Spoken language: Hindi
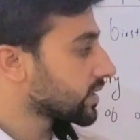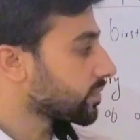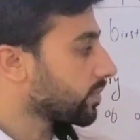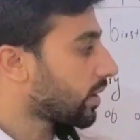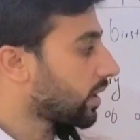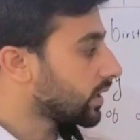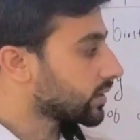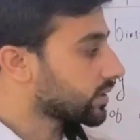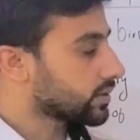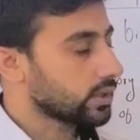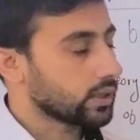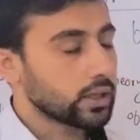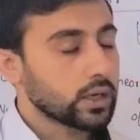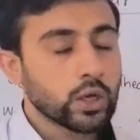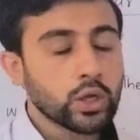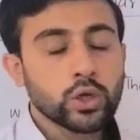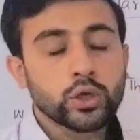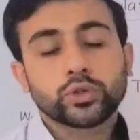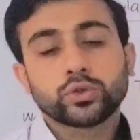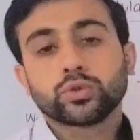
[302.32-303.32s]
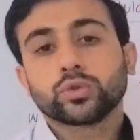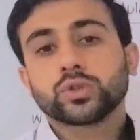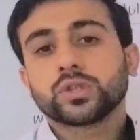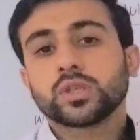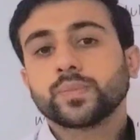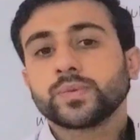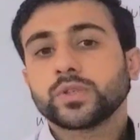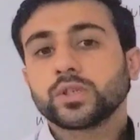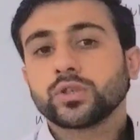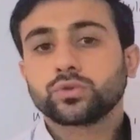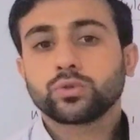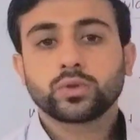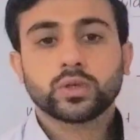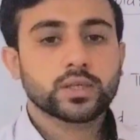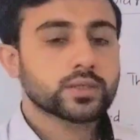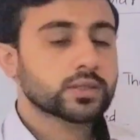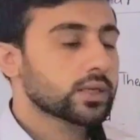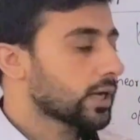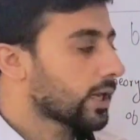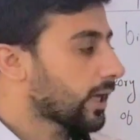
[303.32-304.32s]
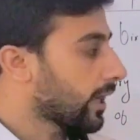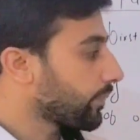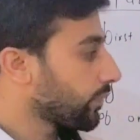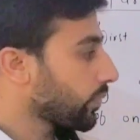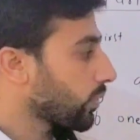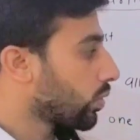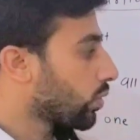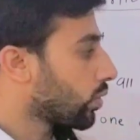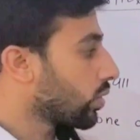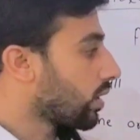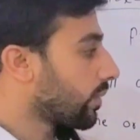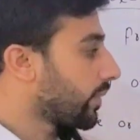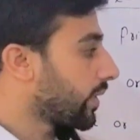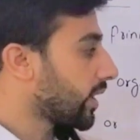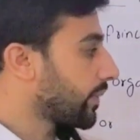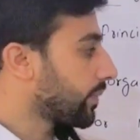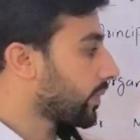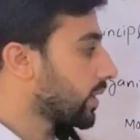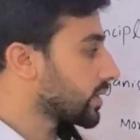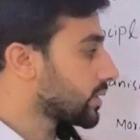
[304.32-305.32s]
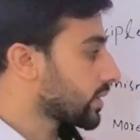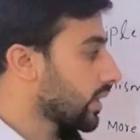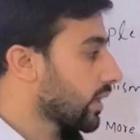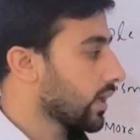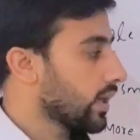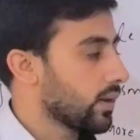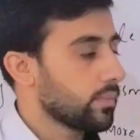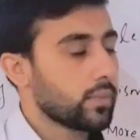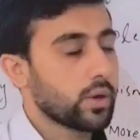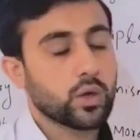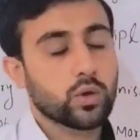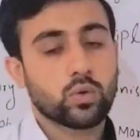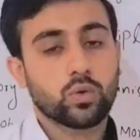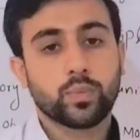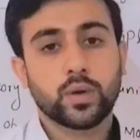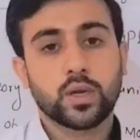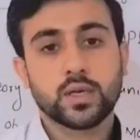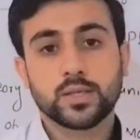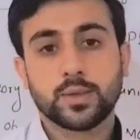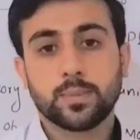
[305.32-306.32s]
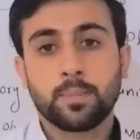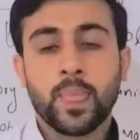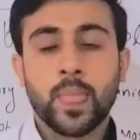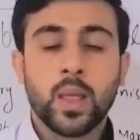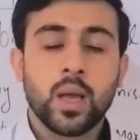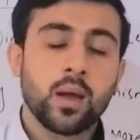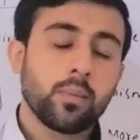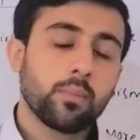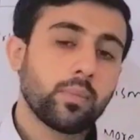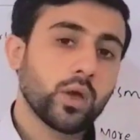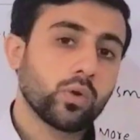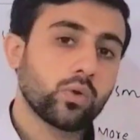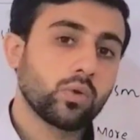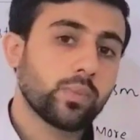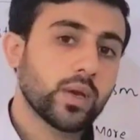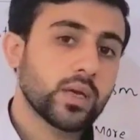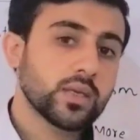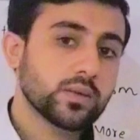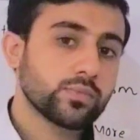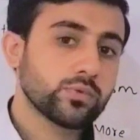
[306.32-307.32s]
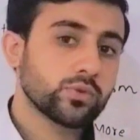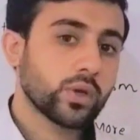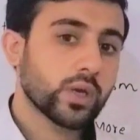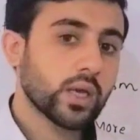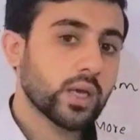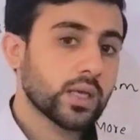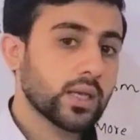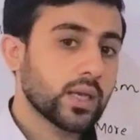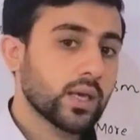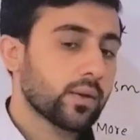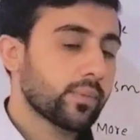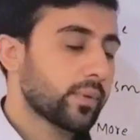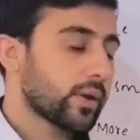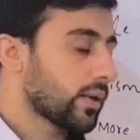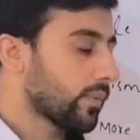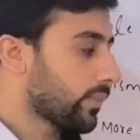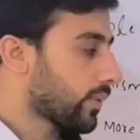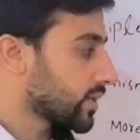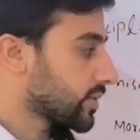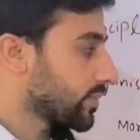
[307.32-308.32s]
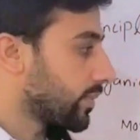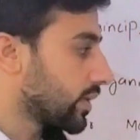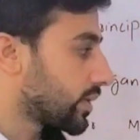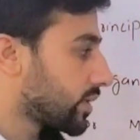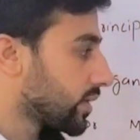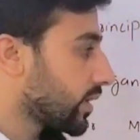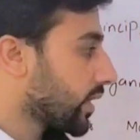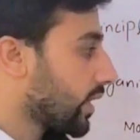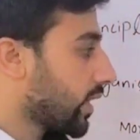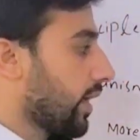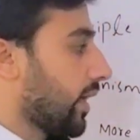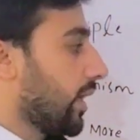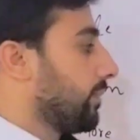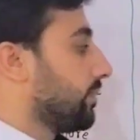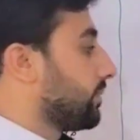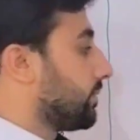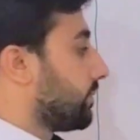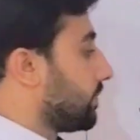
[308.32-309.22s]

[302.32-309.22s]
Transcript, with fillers: स्मॉलेस्ट सिल जो सबसे छोटा सिल है वो हमारे पास है माइकोप्लाज्म माइकोप्लाज्म जो है ये हमारे पास बैक्टीरिया है